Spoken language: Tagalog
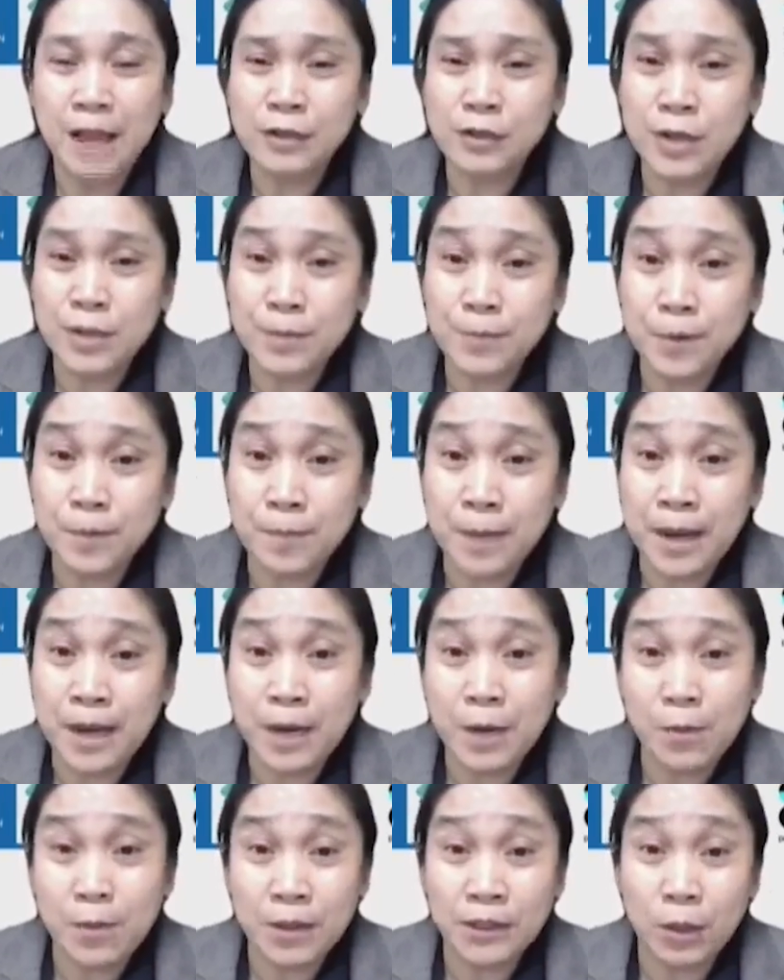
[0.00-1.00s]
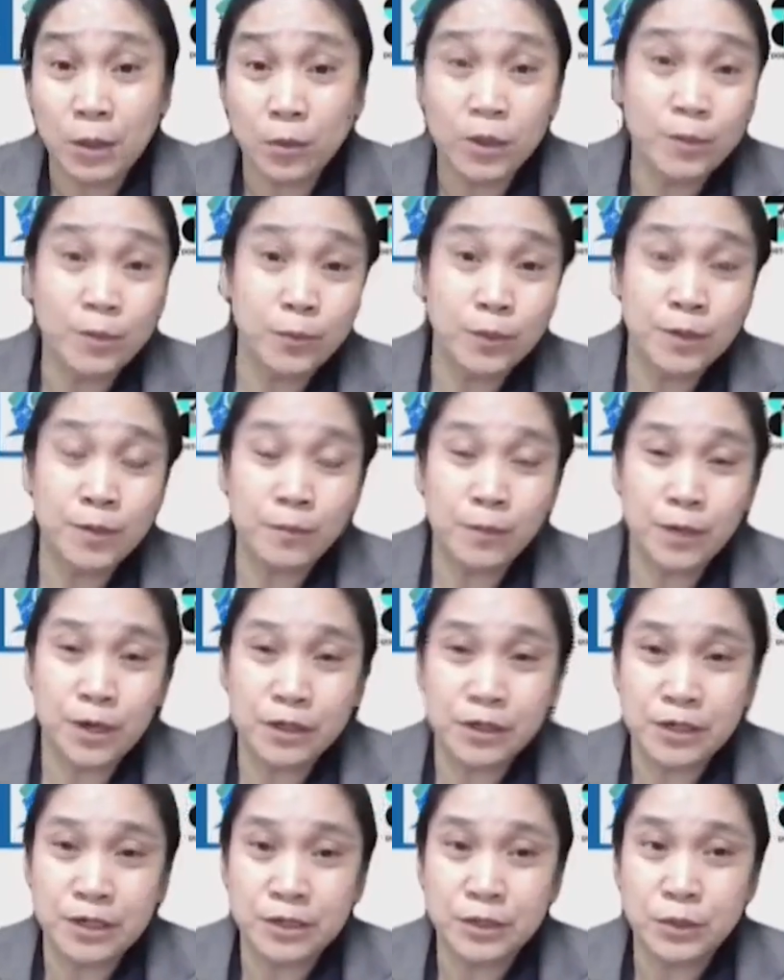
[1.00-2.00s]
Actually po, pangalawang taon na po ng
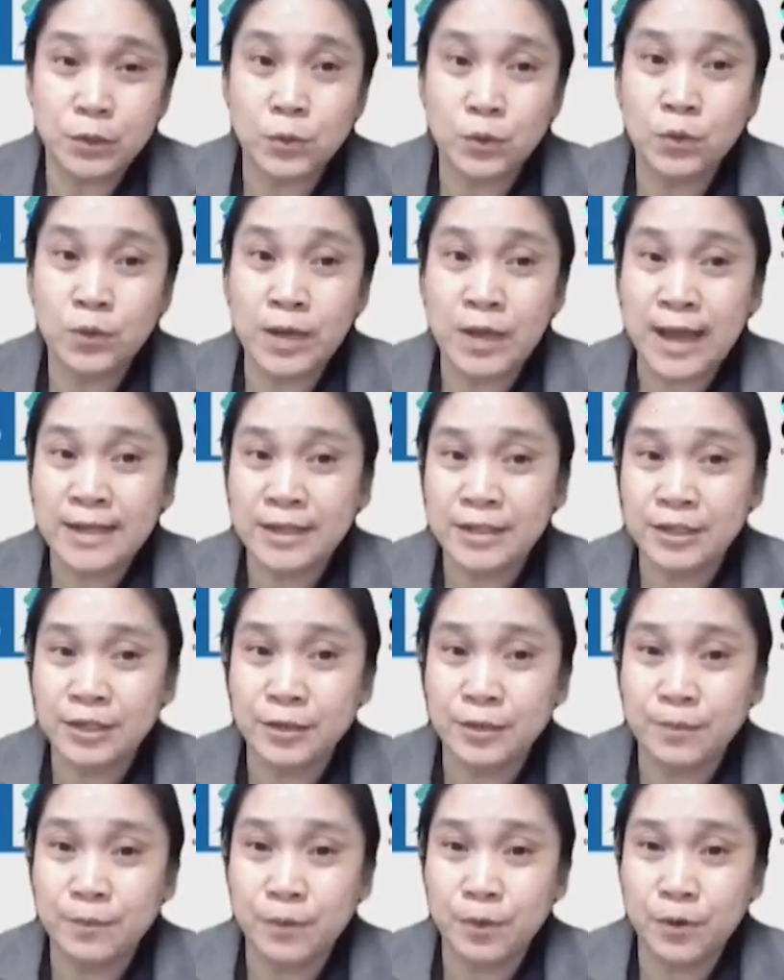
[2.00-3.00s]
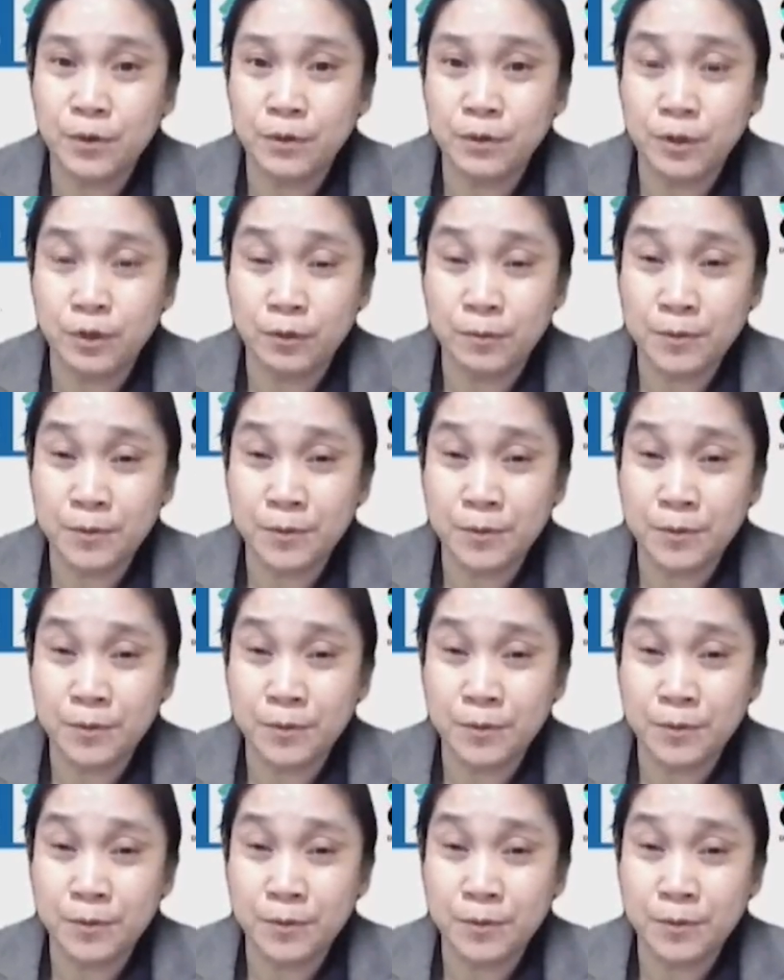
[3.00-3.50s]
project. So, nung last year po, nung